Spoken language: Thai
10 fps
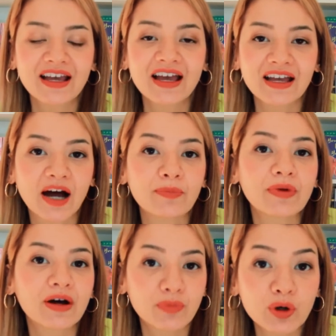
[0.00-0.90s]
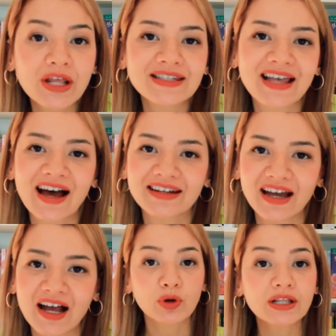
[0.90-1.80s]
กับผู้โดยสารนะ
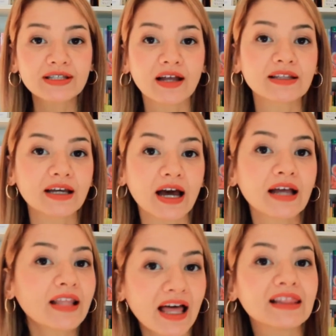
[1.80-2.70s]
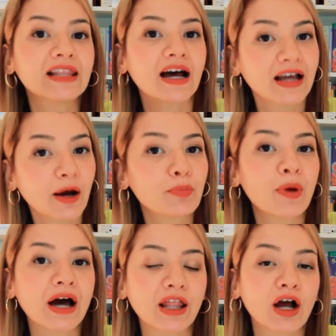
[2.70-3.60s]
คะผู้โดยสารถึงขั้นหันหลังกลับ
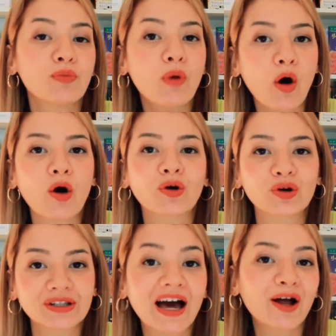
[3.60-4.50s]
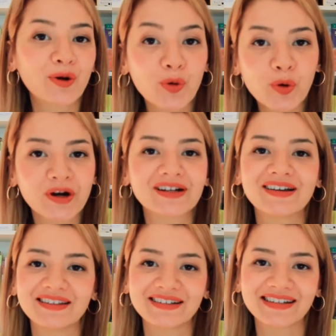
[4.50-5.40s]
มาแล้วก็มองหน้าลูกเรือ
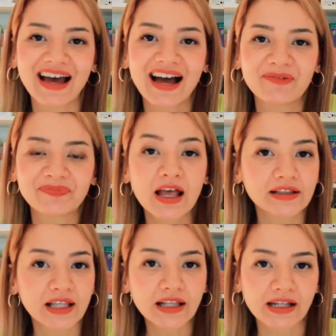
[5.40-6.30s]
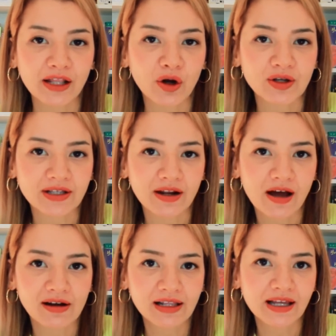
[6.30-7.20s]
เลยนะคะตั้งแต่นั้นคอซาร่า
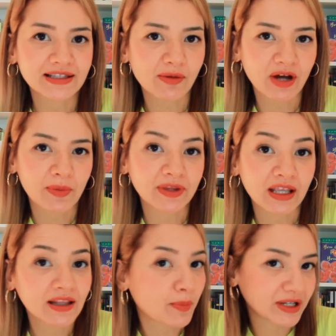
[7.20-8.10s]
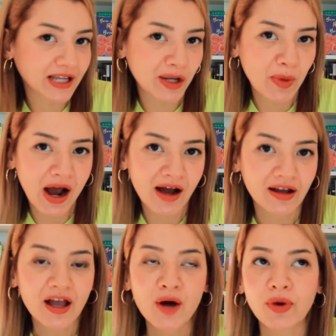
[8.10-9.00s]
ก็เลยจำคำนี้นำมาใช้บ้าง
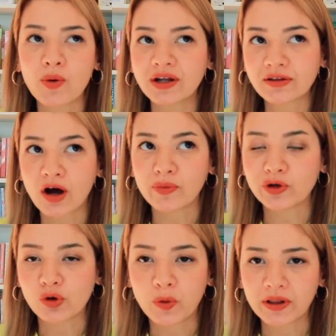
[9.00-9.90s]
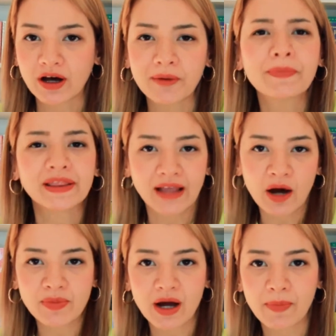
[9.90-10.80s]
เพราะว่าต่อ your welcome มันน่า
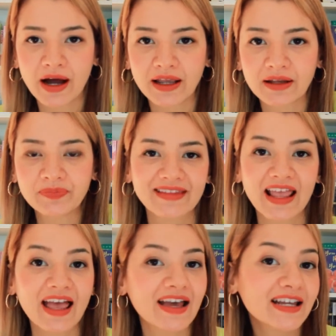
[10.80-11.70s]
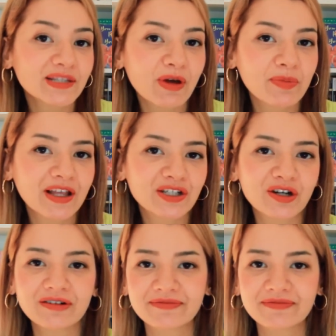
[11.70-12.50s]
เบื่อไป it's my pleasure